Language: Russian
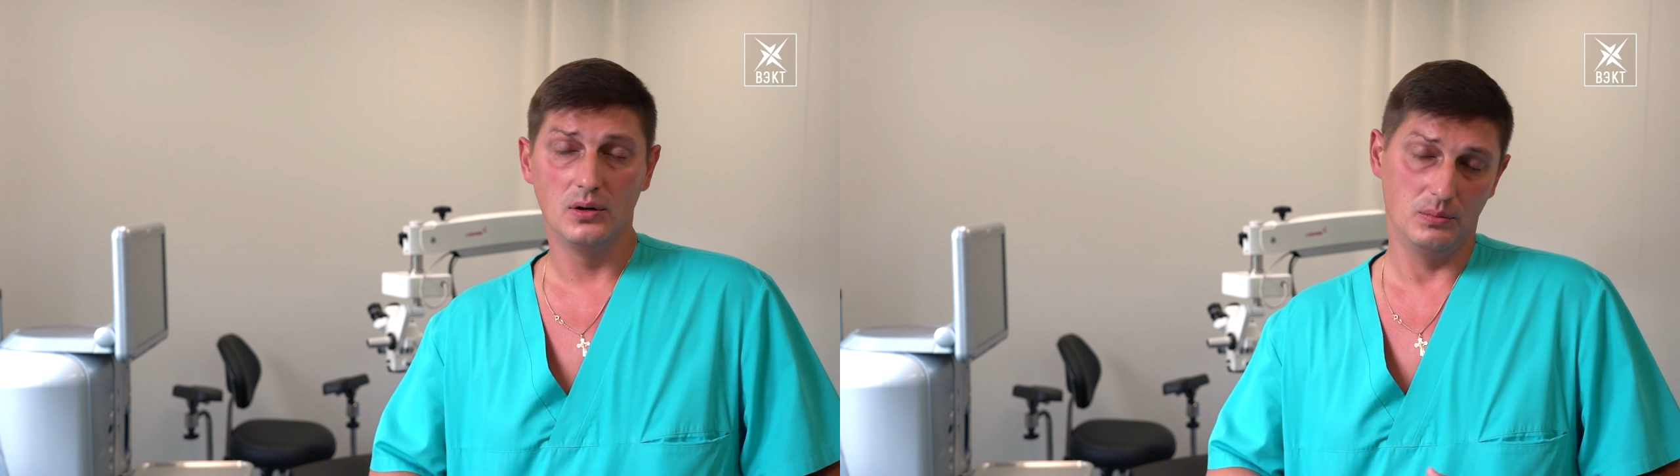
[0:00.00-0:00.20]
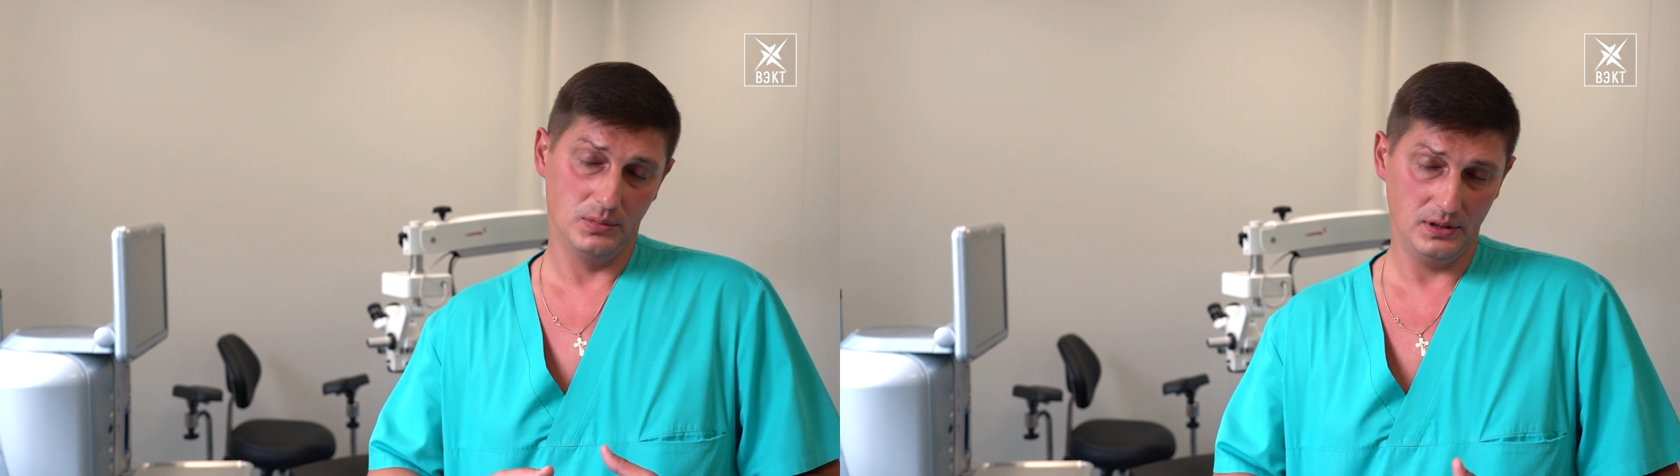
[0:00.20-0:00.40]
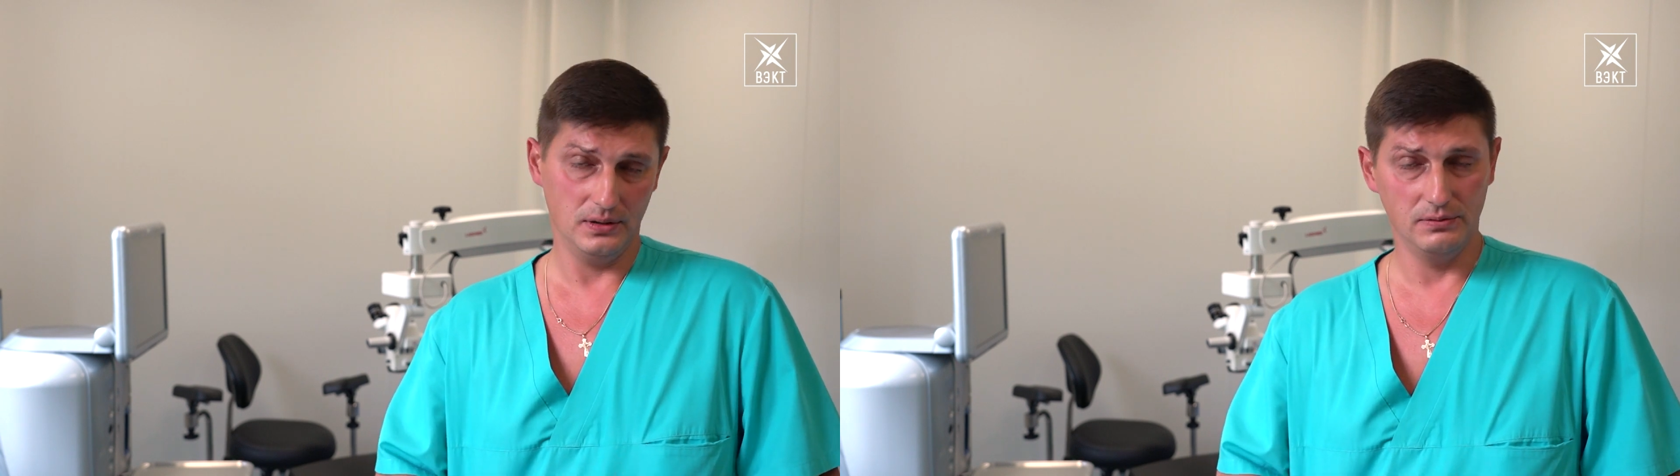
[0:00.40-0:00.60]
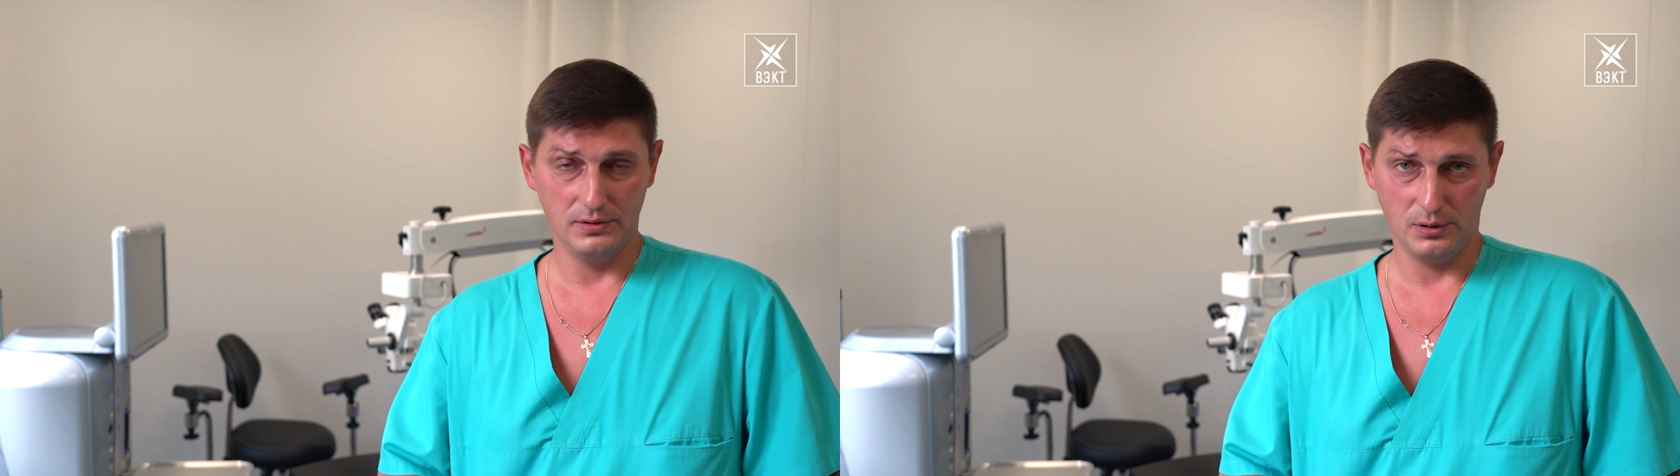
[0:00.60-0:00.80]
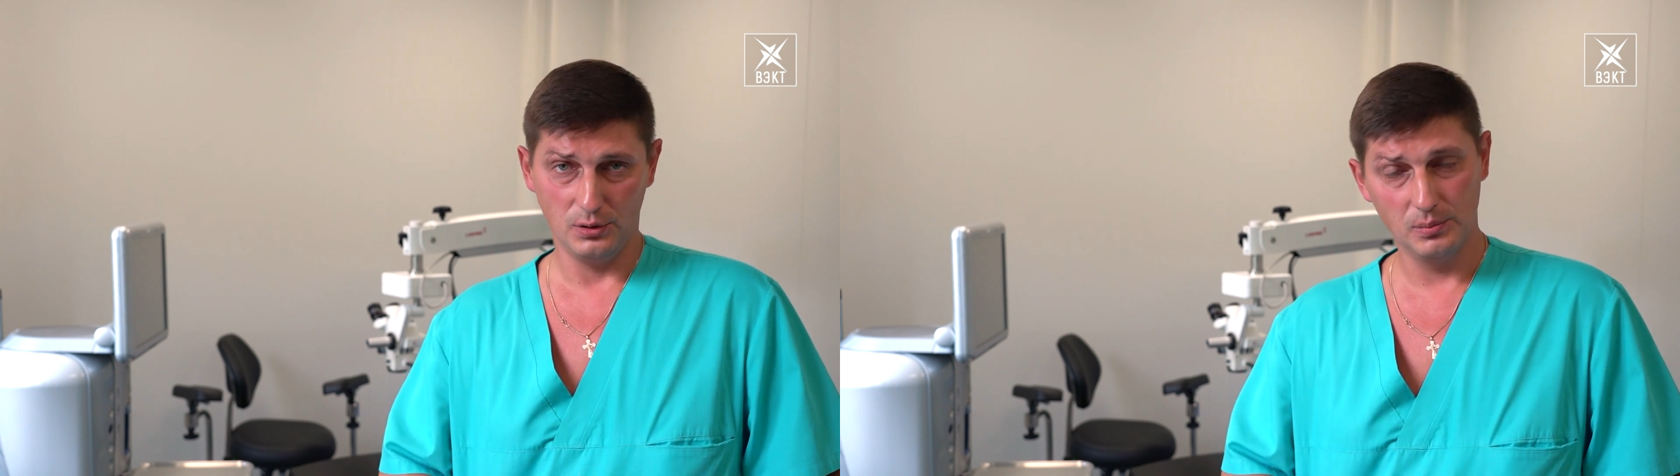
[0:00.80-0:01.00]
мы
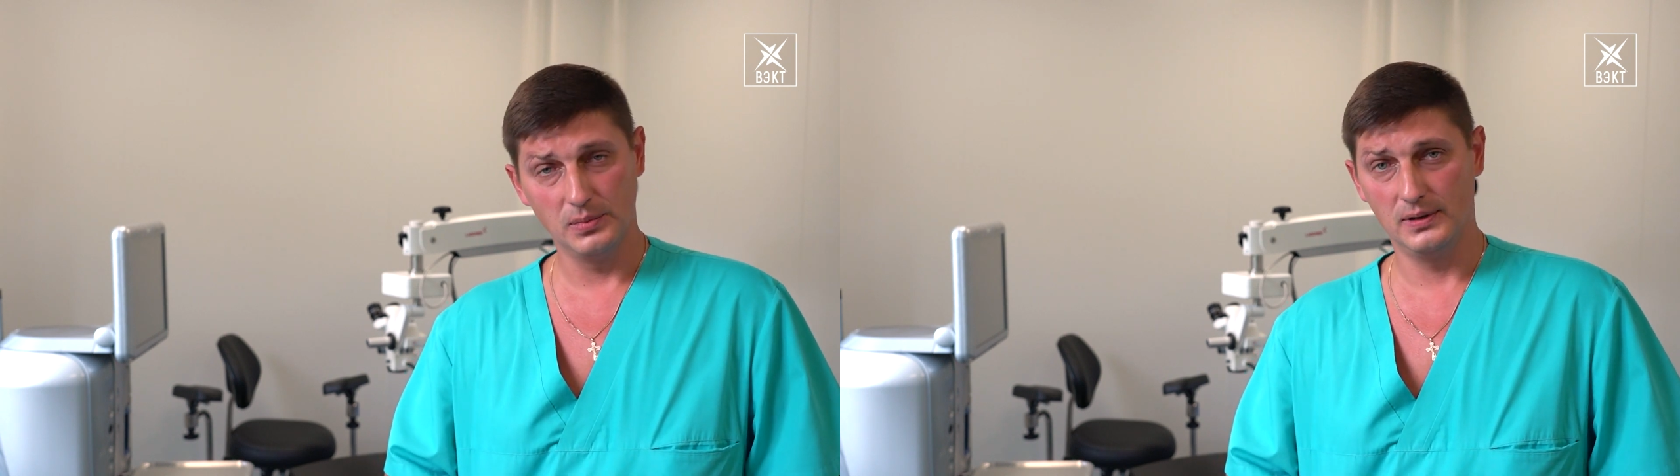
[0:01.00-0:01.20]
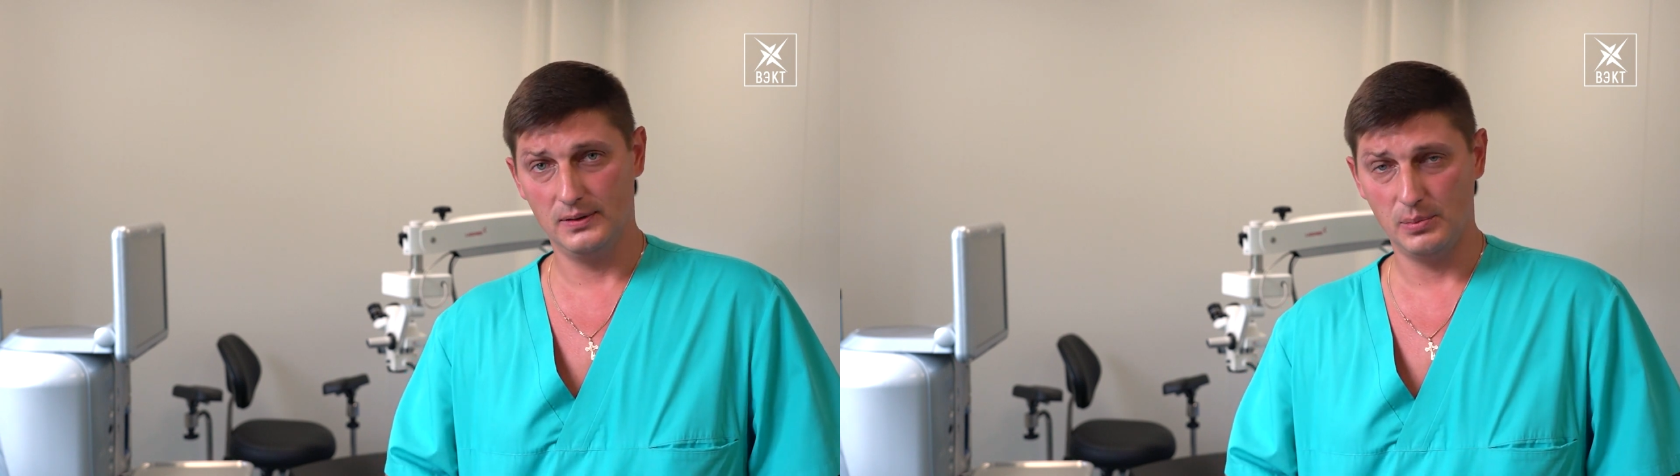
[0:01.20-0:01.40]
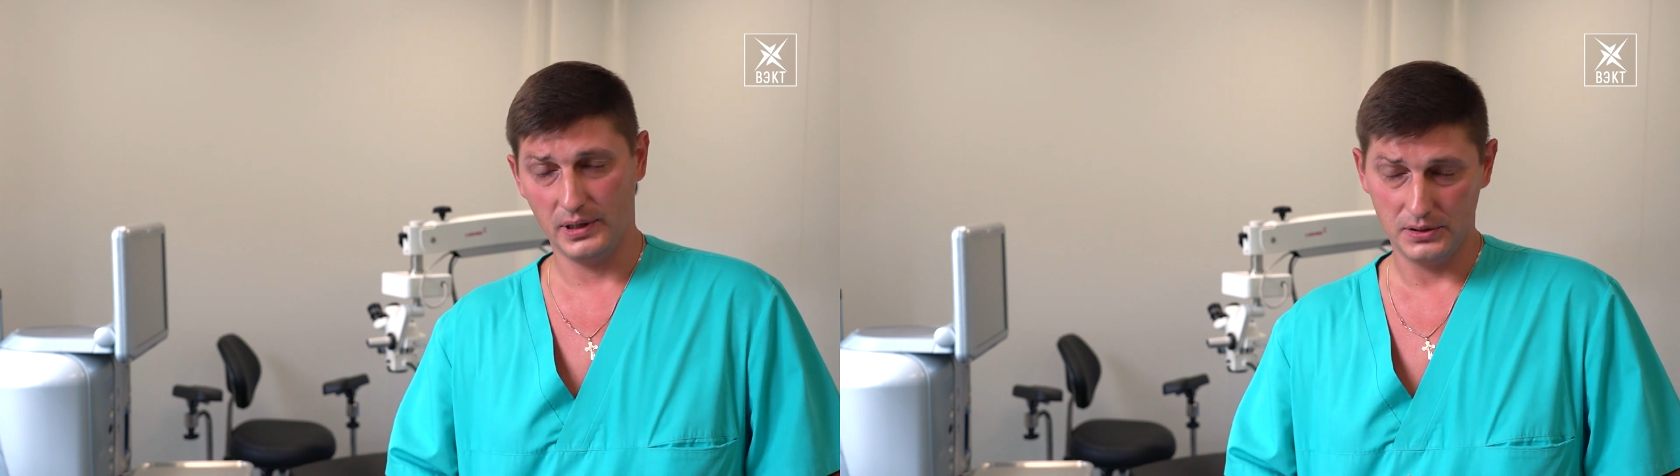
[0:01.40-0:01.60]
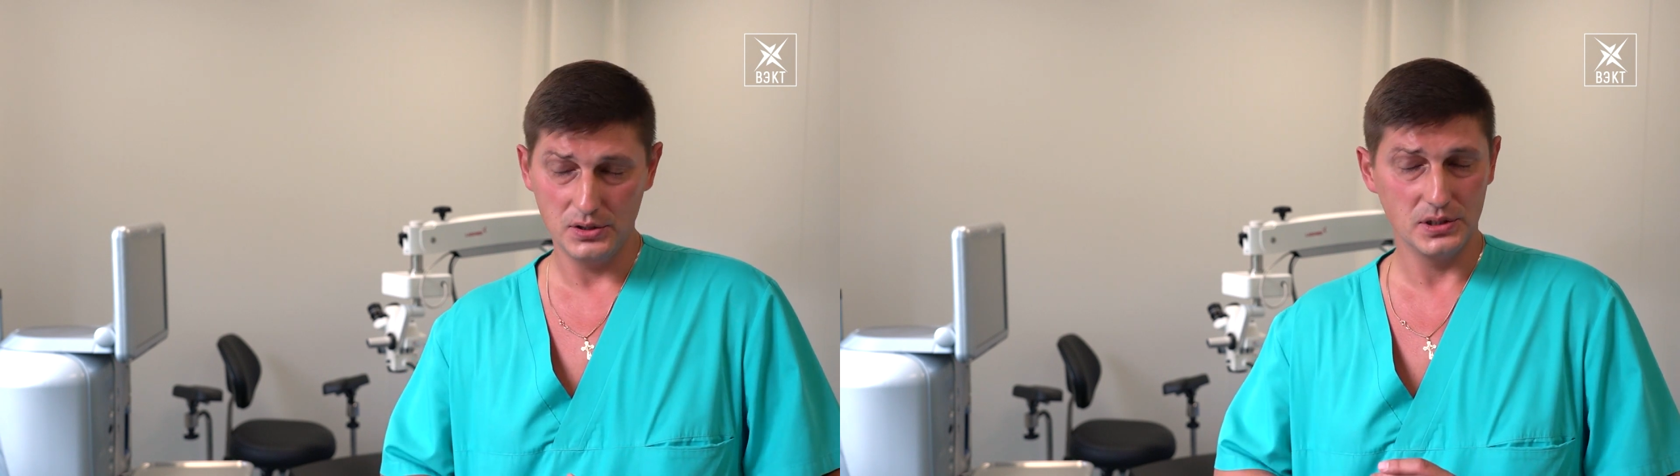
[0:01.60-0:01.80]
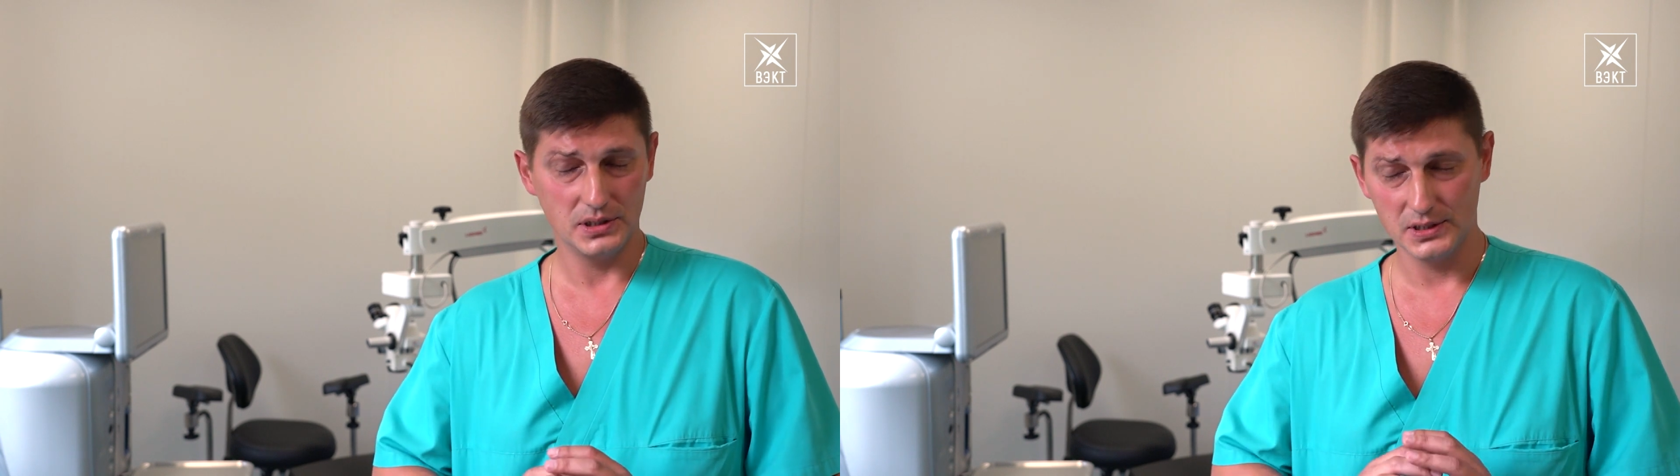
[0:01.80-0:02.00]
вернем
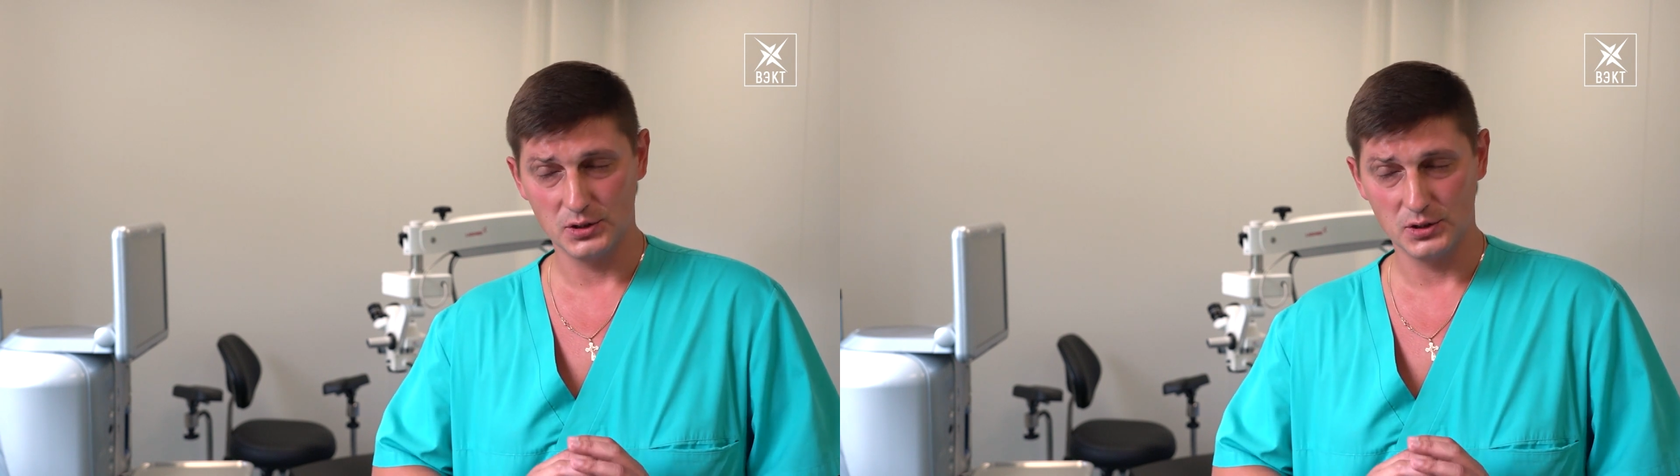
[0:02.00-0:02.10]
практически